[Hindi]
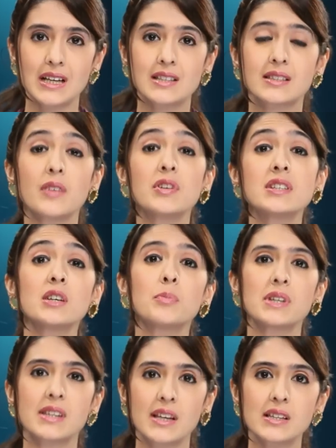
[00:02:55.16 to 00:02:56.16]
70
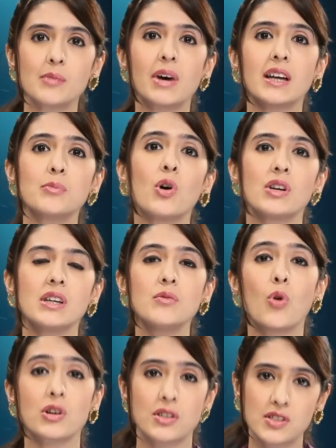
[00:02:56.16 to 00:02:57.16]
परसेंट हमारी बॉडी
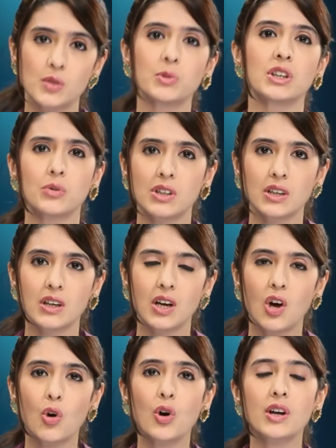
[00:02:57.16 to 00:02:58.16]
वाटर से बनी हुई है
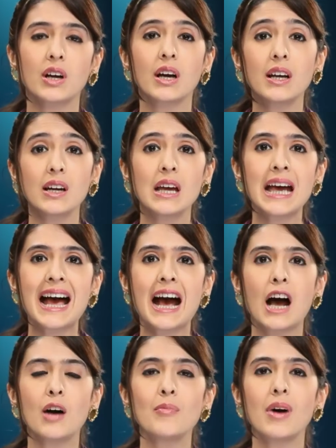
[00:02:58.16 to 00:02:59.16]
और अगर
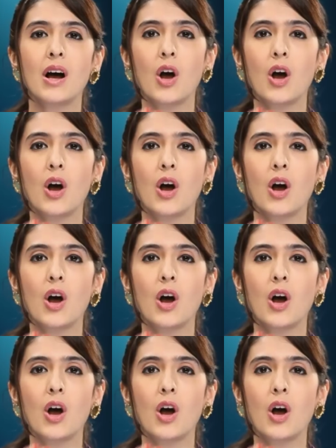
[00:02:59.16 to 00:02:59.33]
हम